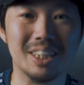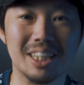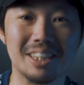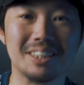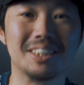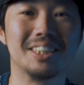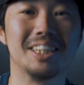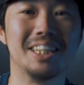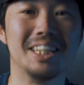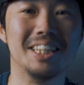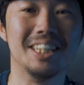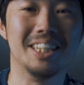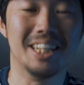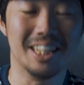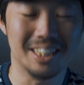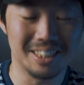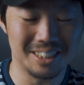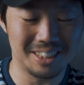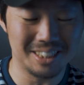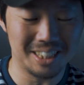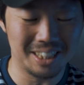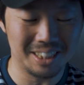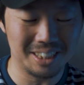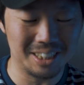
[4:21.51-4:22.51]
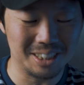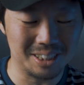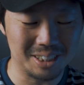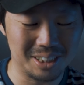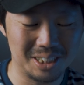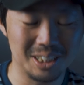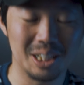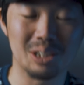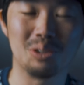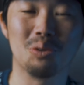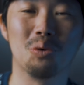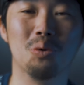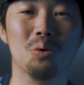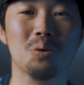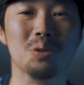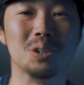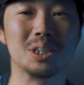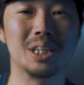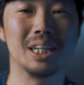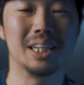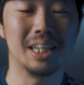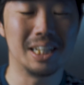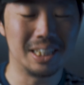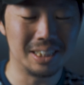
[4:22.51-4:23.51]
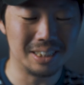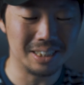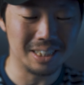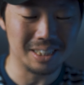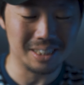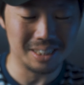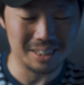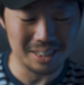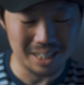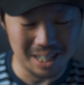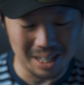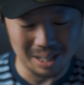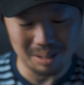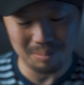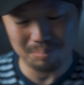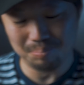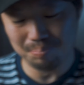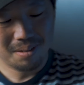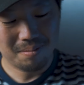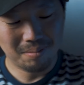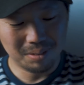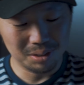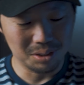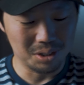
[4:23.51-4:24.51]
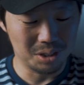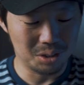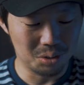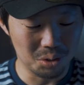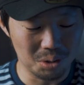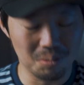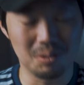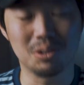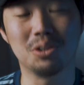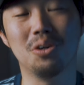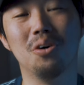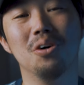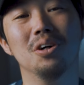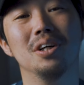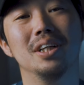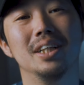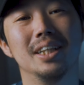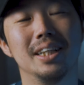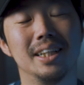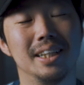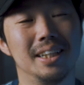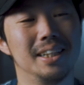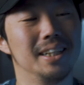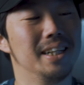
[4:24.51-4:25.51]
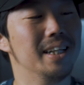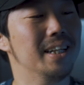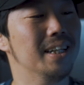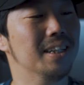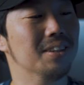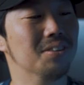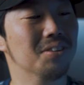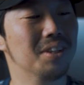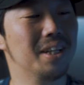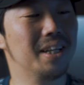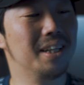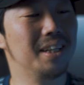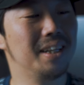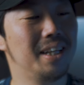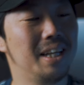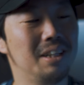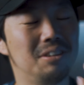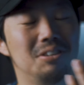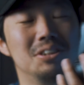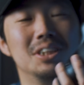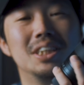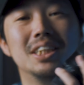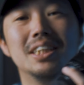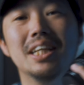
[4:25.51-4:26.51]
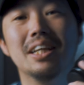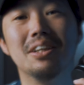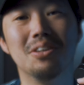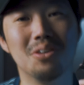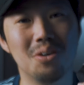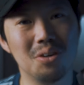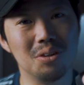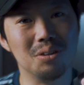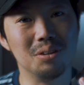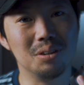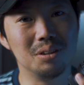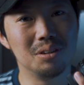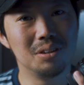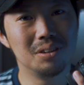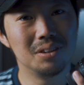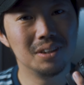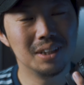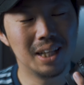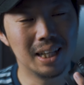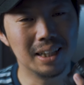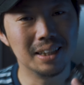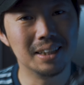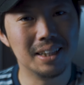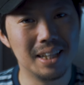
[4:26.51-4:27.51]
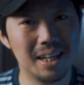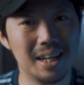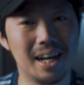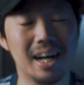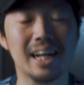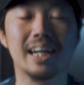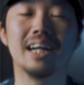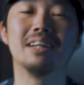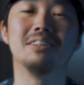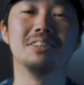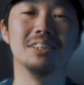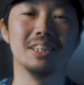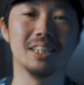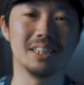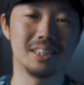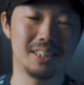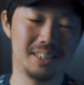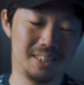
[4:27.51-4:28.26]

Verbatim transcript: ちゃくちゃいいレンズなんで、好きなところしかないんですが、まず行ってきましょう。えっ、ー、とね、F1.4 なんで明るいで